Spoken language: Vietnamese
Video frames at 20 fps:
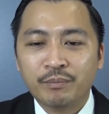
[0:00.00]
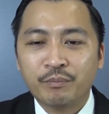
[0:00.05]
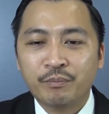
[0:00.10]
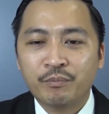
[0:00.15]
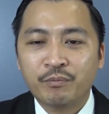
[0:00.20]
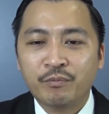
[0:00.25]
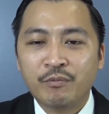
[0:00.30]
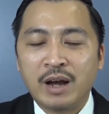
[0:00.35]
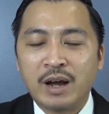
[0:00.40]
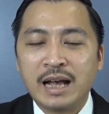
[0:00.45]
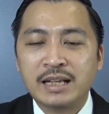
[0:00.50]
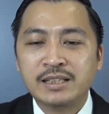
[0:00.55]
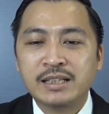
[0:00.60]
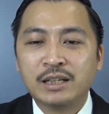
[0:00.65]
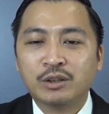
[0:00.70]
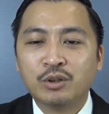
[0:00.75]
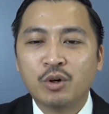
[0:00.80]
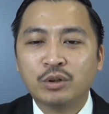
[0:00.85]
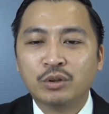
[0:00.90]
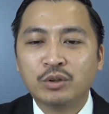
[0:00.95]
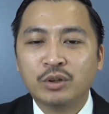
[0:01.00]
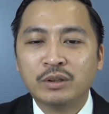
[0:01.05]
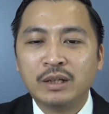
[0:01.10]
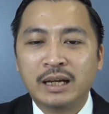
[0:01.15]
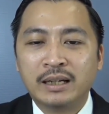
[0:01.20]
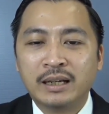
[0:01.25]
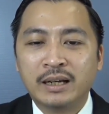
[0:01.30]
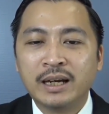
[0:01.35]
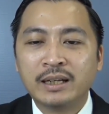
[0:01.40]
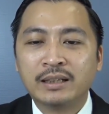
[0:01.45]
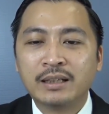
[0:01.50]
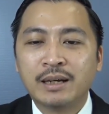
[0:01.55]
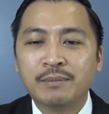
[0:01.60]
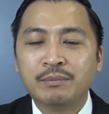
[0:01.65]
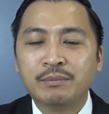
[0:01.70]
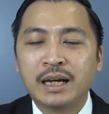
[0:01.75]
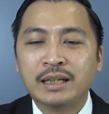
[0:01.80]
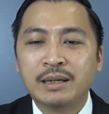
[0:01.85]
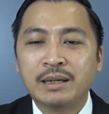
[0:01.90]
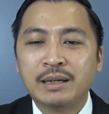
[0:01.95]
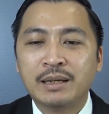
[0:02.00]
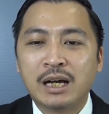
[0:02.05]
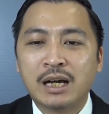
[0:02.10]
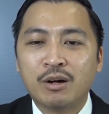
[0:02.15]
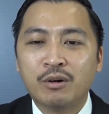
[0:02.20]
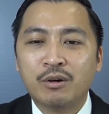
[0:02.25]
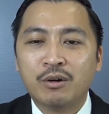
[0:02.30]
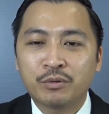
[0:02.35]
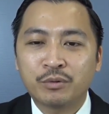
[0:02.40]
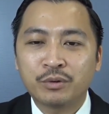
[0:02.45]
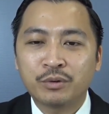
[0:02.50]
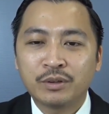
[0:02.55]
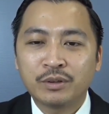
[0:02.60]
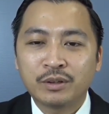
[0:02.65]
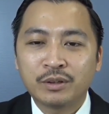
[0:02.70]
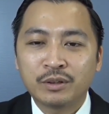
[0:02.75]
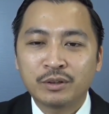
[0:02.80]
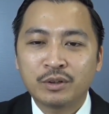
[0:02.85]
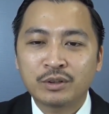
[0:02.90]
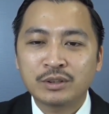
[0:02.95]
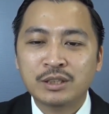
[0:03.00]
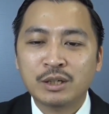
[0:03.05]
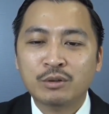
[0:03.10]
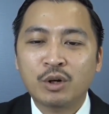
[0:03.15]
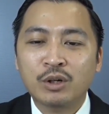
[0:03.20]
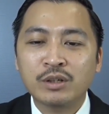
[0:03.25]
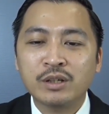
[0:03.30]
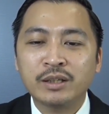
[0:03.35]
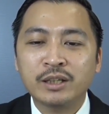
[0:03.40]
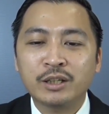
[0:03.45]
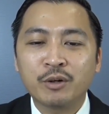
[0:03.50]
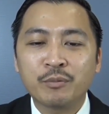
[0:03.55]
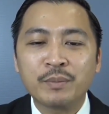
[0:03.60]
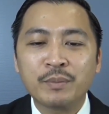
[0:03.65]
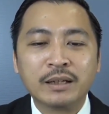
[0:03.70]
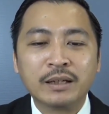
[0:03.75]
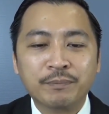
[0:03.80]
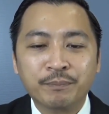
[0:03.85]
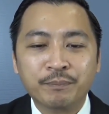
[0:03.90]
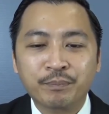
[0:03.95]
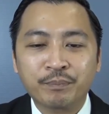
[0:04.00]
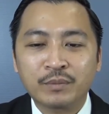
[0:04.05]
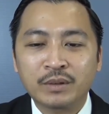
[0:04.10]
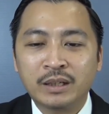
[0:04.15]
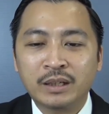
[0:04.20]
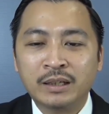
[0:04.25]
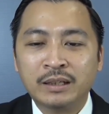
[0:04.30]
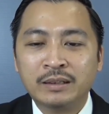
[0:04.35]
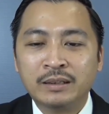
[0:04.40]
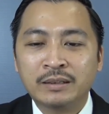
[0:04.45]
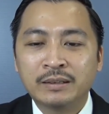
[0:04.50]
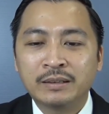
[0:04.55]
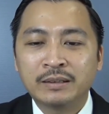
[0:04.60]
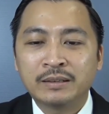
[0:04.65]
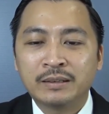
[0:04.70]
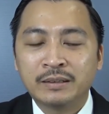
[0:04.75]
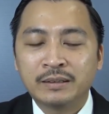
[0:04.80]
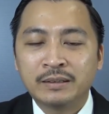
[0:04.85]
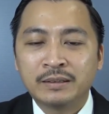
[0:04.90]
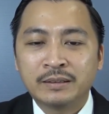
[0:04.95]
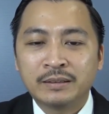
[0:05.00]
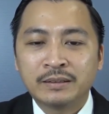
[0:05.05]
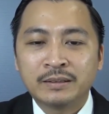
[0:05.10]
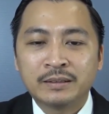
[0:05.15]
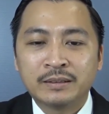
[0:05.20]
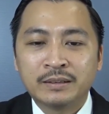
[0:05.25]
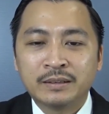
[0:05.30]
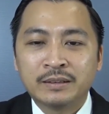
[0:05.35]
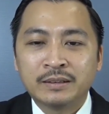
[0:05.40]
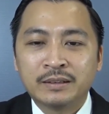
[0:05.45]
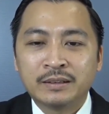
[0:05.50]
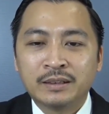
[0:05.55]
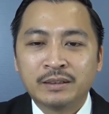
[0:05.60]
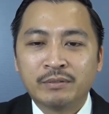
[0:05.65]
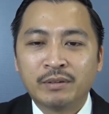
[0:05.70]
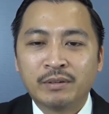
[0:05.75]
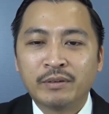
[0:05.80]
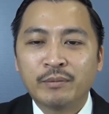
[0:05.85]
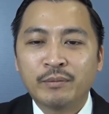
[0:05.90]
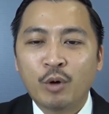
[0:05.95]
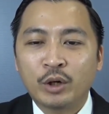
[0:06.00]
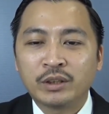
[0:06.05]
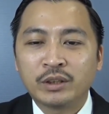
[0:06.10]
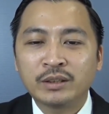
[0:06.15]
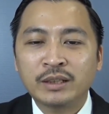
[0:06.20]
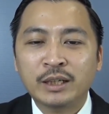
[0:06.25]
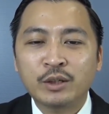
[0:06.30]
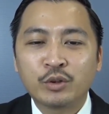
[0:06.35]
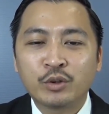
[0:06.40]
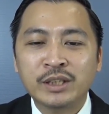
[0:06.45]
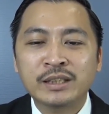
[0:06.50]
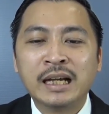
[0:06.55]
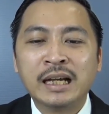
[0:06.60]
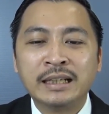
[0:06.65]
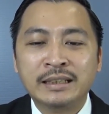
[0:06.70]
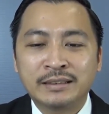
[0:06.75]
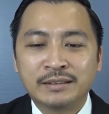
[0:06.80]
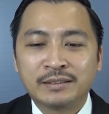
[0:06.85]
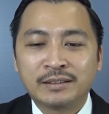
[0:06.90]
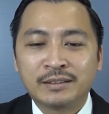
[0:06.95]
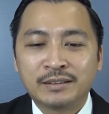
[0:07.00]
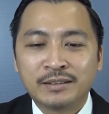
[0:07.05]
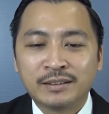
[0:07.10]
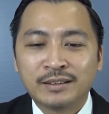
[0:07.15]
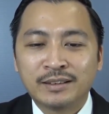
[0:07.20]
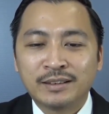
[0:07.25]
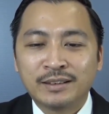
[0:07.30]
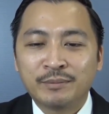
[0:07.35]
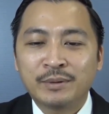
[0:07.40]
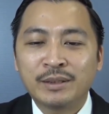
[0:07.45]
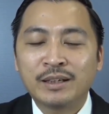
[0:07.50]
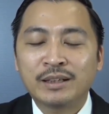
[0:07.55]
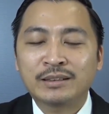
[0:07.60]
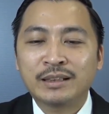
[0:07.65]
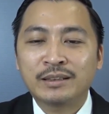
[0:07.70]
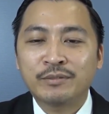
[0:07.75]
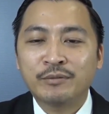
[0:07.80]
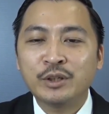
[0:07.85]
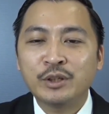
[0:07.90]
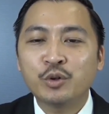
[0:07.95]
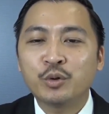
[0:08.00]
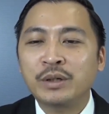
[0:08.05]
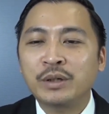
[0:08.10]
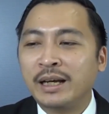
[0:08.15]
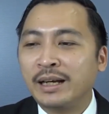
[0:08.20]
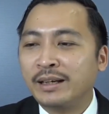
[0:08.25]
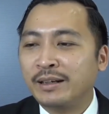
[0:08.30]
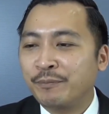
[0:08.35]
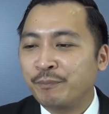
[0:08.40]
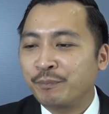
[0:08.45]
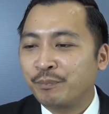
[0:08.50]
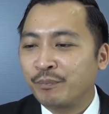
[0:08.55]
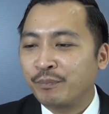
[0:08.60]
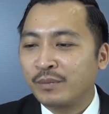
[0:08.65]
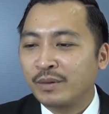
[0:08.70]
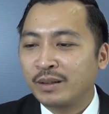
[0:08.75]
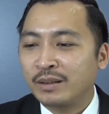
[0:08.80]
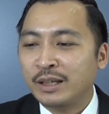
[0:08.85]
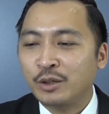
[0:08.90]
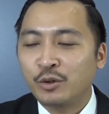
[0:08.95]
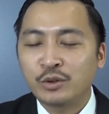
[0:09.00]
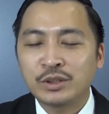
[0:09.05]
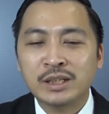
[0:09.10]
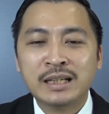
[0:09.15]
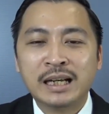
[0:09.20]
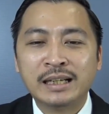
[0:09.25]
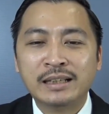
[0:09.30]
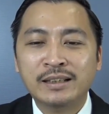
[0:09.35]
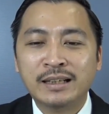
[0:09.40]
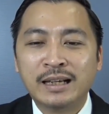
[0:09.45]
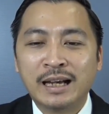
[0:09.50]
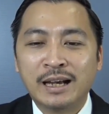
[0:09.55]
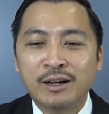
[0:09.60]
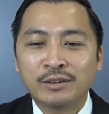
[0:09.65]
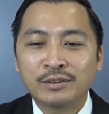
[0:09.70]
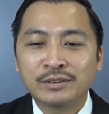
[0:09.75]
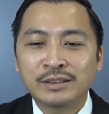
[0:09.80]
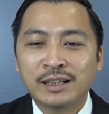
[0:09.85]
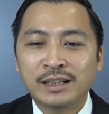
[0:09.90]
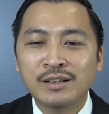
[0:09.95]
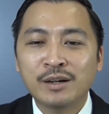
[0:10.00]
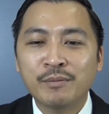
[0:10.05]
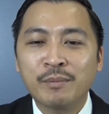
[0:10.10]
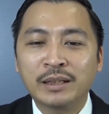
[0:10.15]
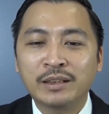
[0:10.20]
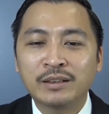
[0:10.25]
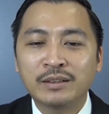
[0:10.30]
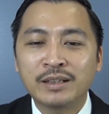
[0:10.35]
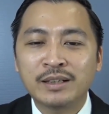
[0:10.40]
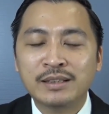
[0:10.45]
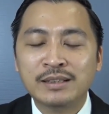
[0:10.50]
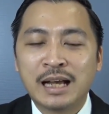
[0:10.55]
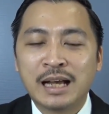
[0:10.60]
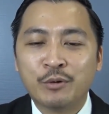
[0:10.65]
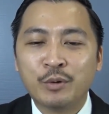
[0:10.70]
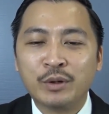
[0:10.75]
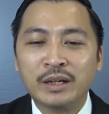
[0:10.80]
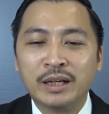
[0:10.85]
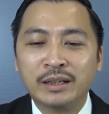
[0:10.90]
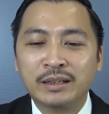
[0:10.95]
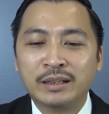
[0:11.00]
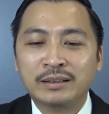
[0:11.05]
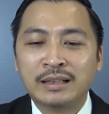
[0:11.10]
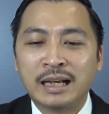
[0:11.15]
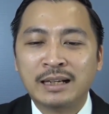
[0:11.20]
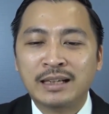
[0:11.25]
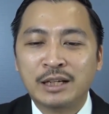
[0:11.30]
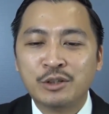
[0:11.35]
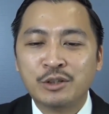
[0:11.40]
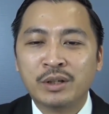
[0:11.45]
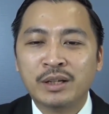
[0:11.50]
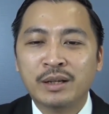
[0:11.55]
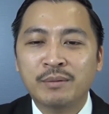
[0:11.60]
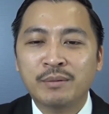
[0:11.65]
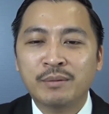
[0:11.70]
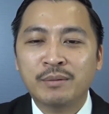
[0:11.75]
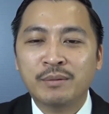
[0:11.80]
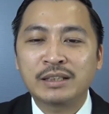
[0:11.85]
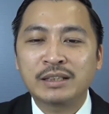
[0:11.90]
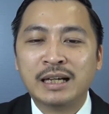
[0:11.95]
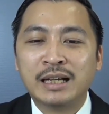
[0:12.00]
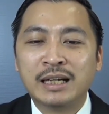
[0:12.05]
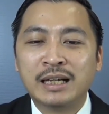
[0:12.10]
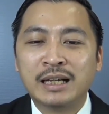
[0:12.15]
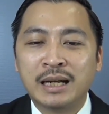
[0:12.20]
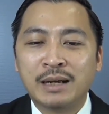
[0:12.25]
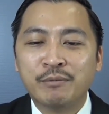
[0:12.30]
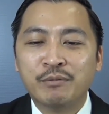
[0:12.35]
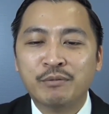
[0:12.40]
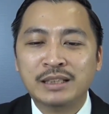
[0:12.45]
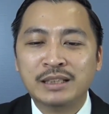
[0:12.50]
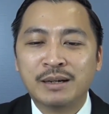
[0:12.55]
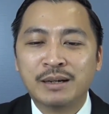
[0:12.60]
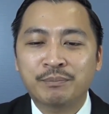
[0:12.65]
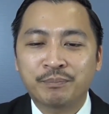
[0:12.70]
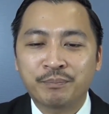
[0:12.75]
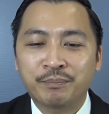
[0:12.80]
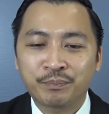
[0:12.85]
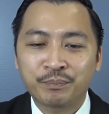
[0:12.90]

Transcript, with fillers: và sẽ tốt có thể là hết năm nay năm sau còn sau đó nữa thì không biết đấy bởi vì mọi thứ thay đổi rất nhanh bây giờ ví dụ này thay đổi rất nhanh như nào nhà nước mình tự nhiên ra quyết định là tăng lãi suất lên 10% 15%